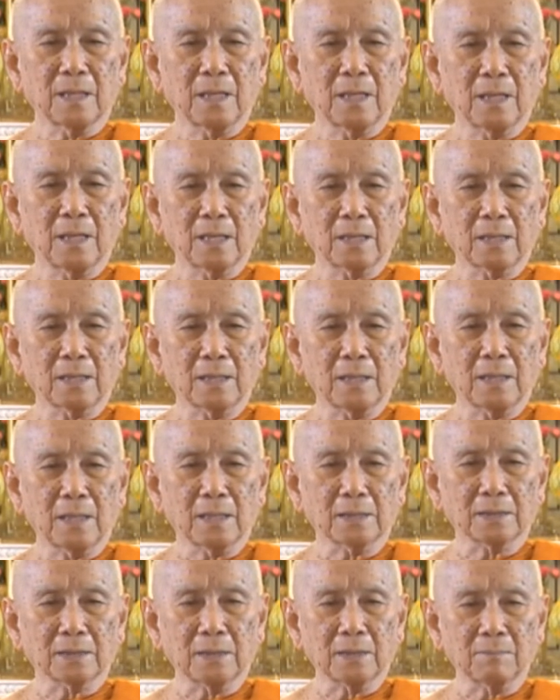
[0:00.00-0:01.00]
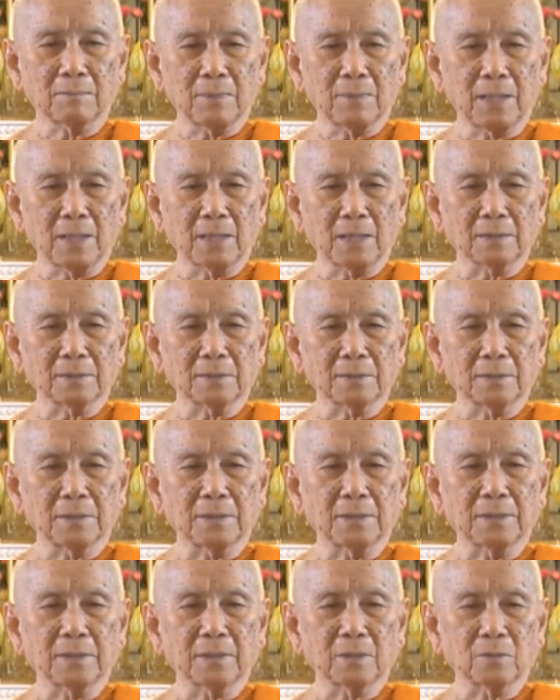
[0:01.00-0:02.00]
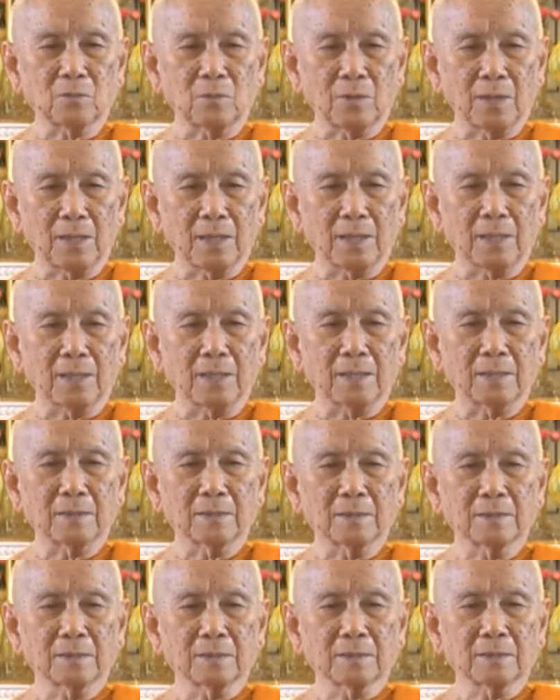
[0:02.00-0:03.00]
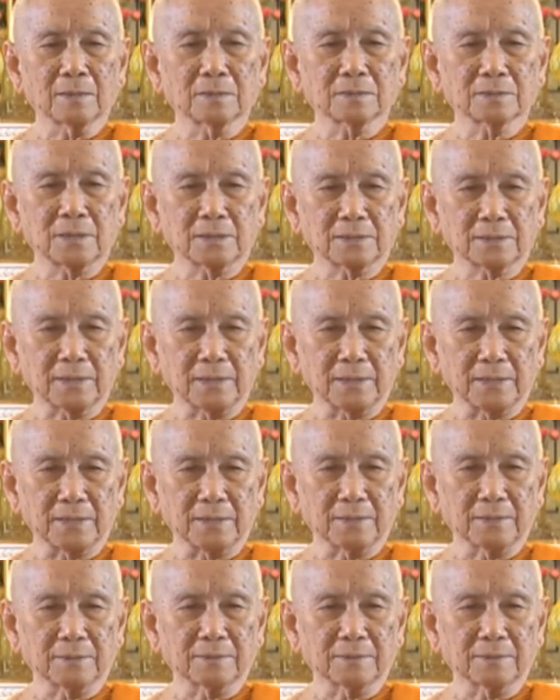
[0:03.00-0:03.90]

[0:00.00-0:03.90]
หากขาดธรรมะที่เรียกว่าสติ